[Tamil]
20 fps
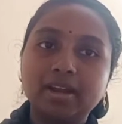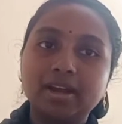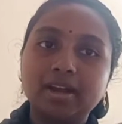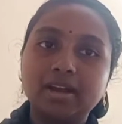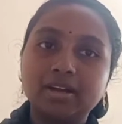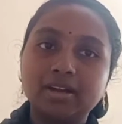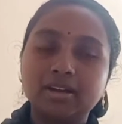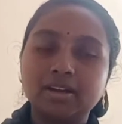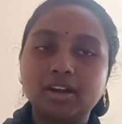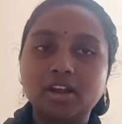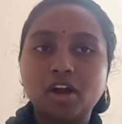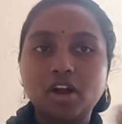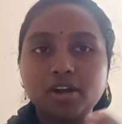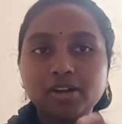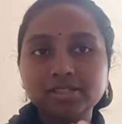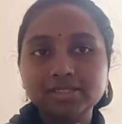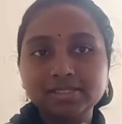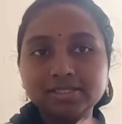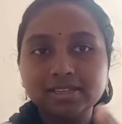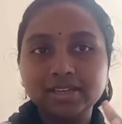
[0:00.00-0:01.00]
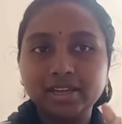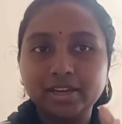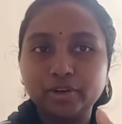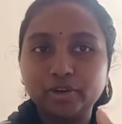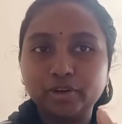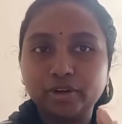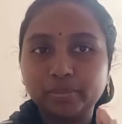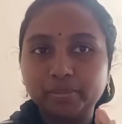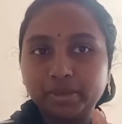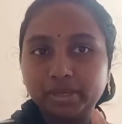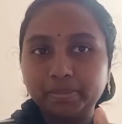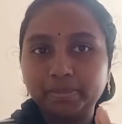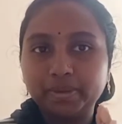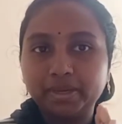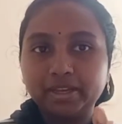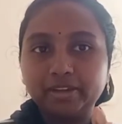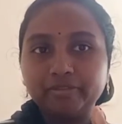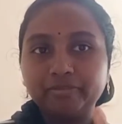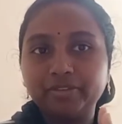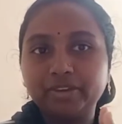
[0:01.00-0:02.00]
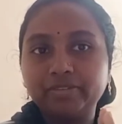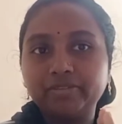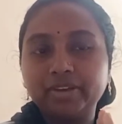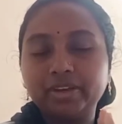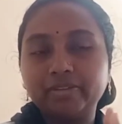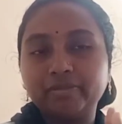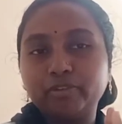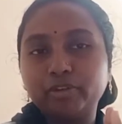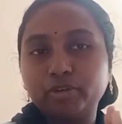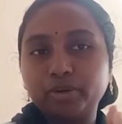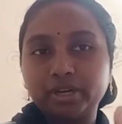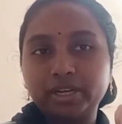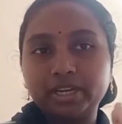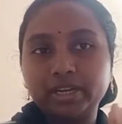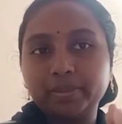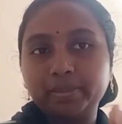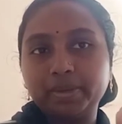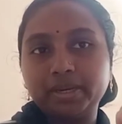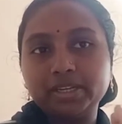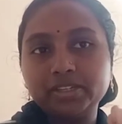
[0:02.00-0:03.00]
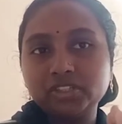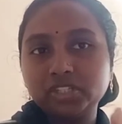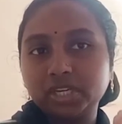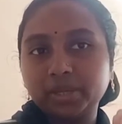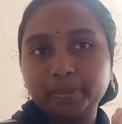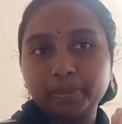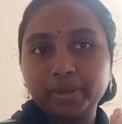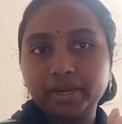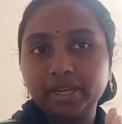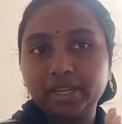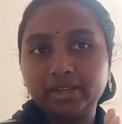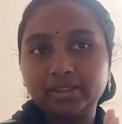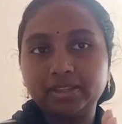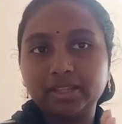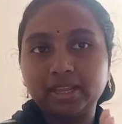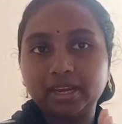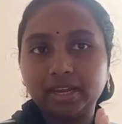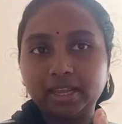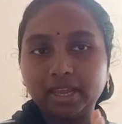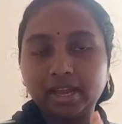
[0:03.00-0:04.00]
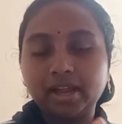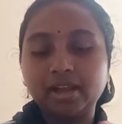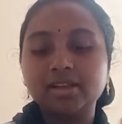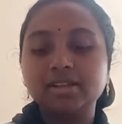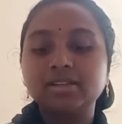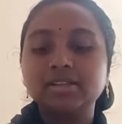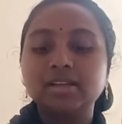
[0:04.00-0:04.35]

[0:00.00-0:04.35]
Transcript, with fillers: நான் லாஸ்ட்டாக என்னோடய பேபிக்கு ஃபீவர் எவ்வளோ இருக்குது அப்படின்னு செக் பண்ணியிருந்தேன் இல்லையா